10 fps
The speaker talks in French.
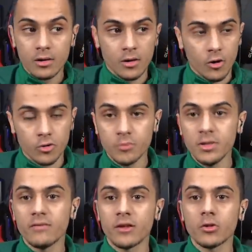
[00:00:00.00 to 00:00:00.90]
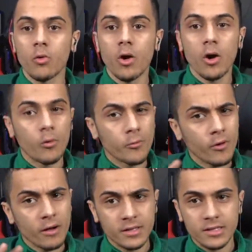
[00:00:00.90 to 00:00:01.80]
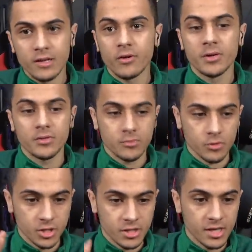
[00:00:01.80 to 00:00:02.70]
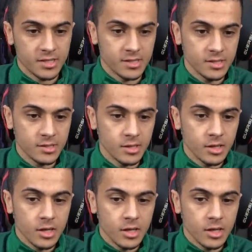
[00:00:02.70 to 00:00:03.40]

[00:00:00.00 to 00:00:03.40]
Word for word: en 2023, on aura des informations sur GTA 6.